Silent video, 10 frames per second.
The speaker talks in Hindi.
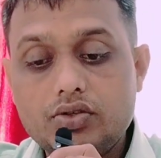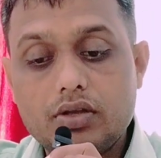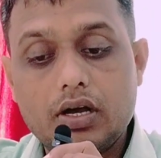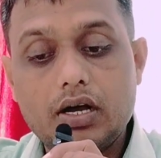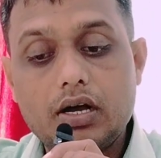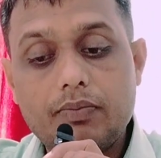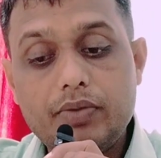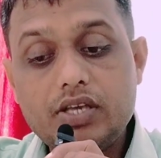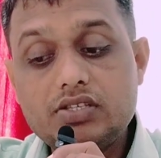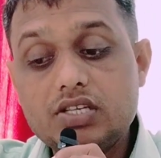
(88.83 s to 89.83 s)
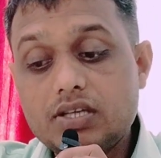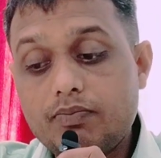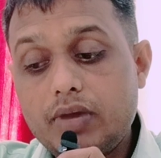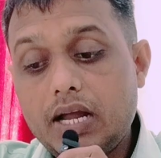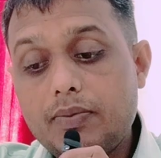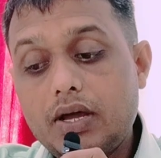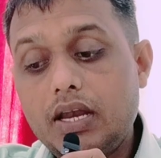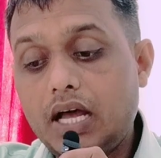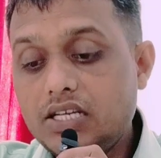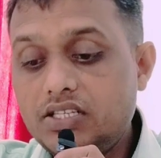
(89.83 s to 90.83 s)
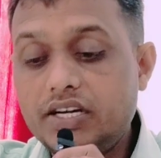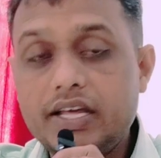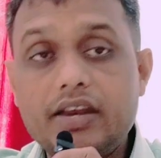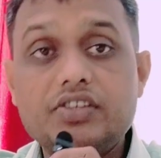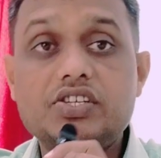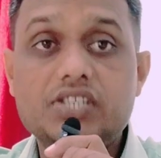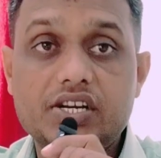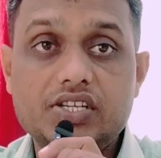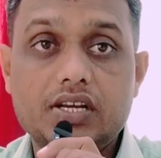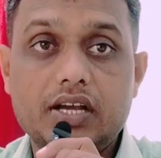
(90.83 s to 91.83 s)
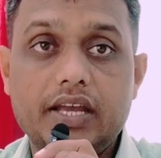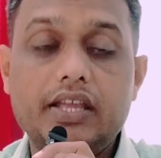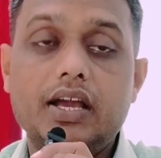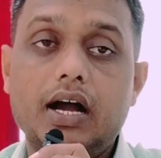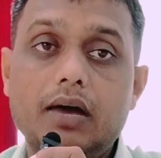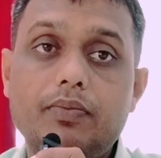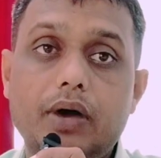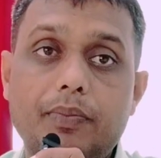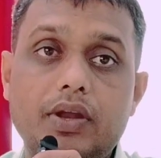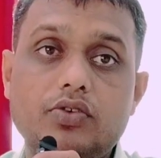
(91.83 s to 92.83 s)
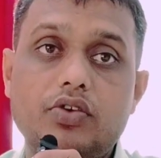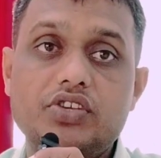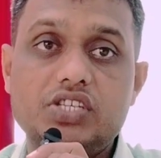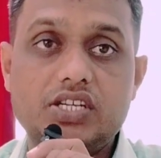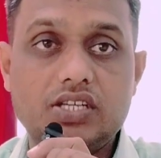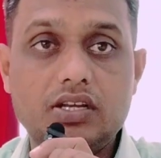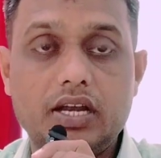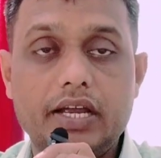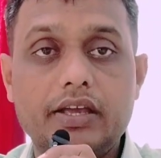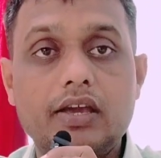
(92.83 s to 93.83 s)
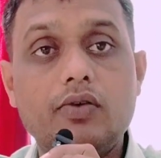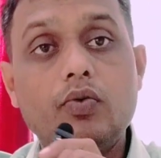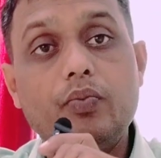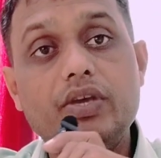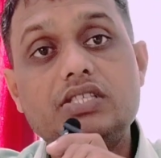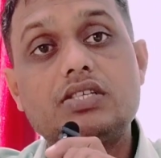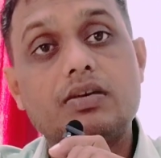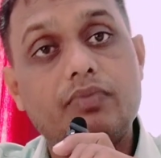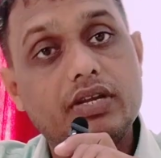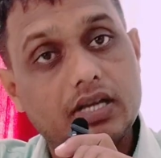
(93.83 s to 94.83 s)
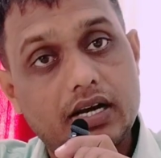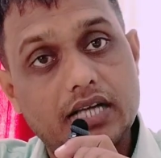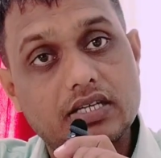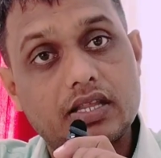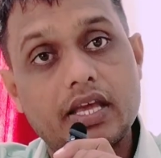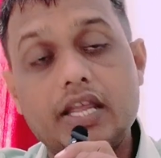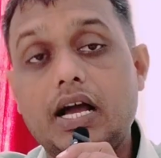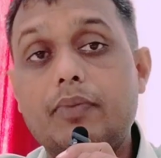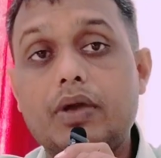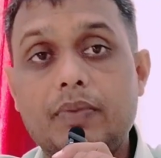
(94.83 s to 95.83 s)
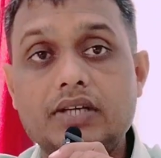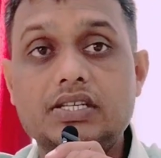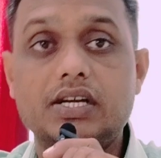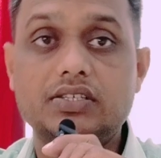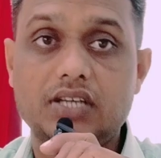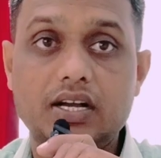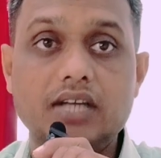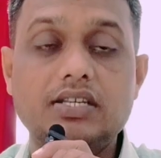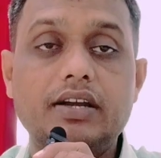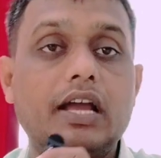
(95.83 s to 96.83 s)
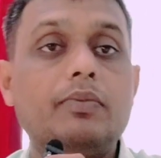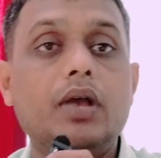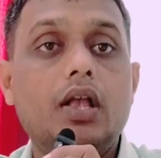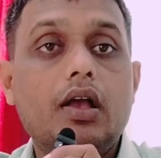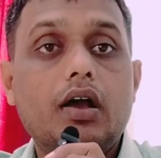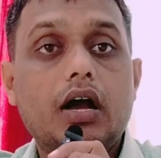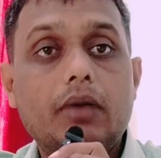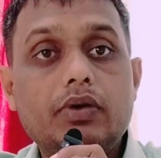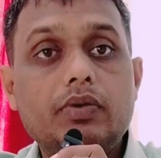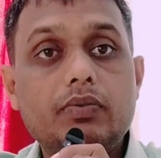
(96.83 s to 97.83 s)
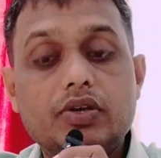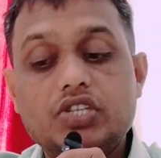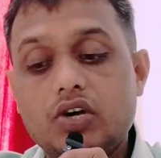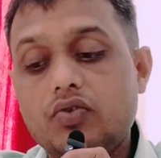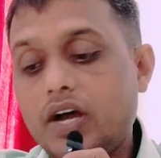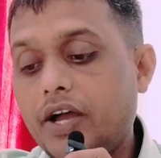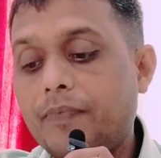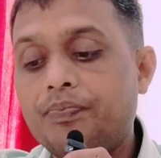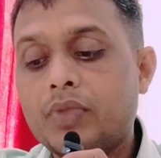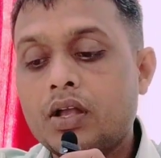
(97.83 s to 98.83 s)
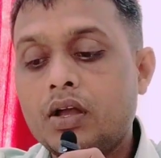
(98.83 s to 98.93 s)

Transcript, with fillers: बीस दिसंबर आपका लास्ट डेट है रजिस्ट्रेशन का यानी आप अपना जो रजिस्ट्रेशन कराएंगे वो बीस दिसंबर तक करा सकते हैं यानी आपके पास एक अच्छा खासा टाइम अभी भी बचा हुआ है